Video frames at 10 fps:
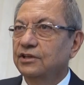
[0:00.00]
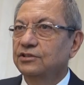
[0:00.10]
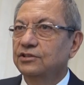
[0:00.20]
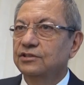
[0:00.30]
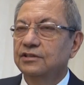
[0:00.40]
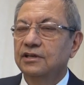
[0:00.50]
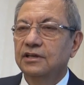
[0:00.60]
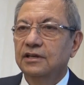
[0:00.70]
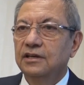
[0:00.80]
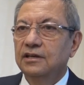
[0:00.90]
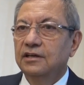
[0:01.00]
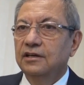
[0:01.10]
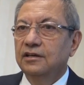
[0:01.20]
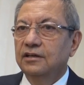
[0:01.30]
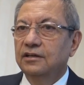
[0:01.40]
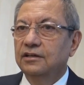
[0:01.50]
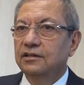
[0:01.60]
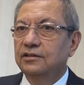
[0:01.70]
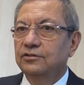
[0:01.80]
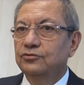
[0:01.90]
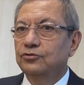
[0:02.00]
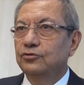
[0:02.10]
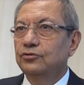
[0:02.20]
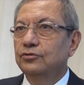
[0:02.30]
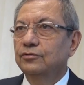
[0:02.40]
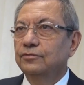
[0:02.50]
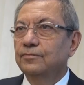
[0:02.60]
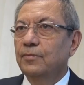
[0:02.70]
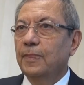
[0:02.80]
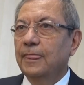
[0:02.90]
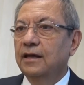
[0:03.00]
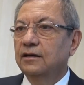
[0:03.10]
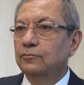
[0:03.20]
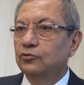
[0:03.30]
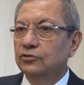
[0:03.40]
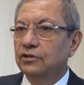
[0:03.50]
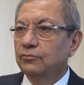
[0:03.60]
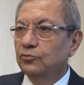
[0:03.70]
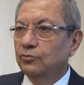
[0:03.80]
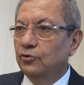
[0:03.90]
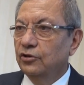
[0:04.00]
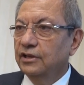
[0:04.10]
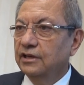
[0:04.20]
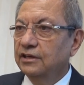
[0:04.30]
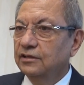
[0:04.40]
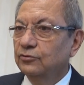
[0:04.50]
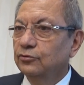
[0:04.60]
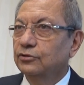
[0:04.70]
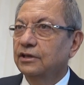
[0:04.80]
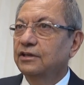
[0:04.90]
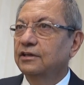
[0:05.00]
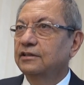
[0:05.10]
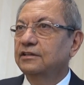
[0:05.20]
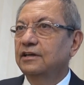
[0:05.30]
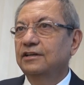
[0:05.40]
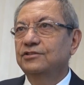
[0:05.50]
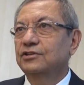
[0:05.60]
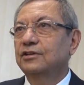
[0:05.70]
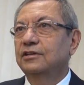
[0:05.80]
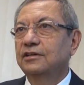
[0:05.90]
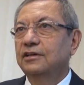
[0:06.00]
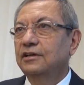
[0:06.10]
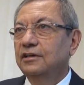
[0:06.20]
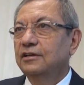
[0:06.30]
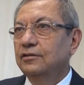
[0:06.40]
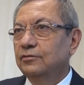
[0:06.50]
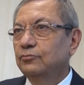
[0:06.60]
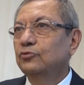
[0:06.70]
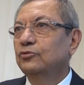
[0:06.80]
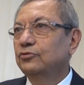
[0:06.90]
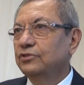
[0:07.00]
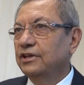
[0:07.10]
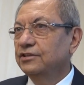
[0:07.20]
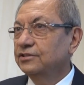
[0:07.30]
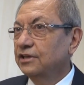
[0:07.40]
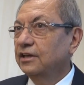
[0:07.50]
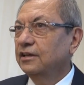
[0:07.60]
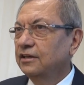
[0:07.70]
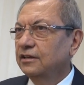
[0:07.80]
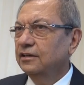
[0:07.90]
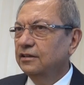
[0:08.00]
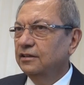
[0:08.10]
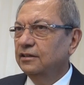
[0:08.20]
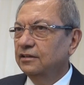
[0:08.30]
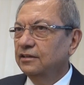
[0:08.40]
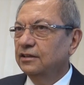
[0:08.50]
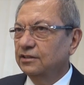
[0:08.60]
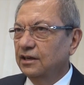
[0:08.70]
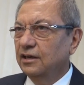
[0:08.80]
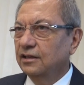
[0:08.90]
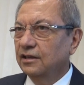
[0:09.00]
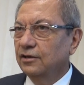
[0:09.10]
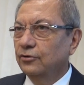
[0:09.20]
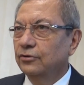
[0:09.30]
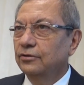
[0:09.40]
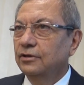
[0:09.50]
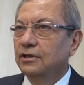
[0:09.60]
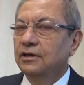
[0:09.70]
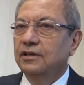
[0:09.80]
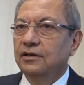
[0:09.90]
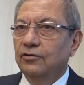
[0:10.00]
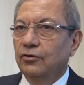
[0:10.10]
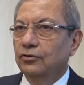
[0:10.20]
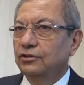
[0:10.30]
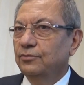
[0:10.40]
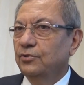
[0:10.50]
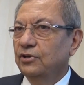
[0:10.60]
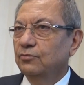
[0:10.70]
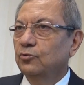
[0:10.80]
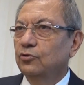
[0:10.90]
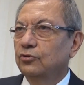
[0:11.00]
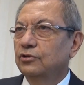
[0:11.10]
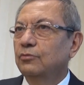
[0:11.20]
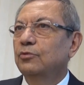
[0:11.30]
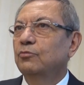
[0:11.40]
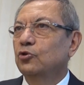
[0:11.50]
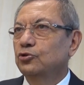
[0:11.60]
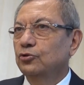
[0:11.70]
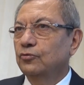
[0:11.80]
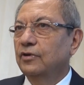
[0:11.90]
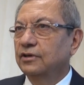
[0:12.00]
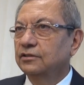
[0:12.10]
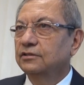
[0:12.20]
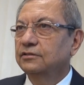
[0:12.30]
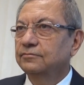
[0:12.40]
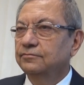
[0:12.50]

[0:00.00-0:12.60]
tesis. E, çünkü e, burada bu bölgenin hurda kağıdı ancak bu tesise e, yeterli geliyor. Orada bir bu konuda bir boşluk vardı.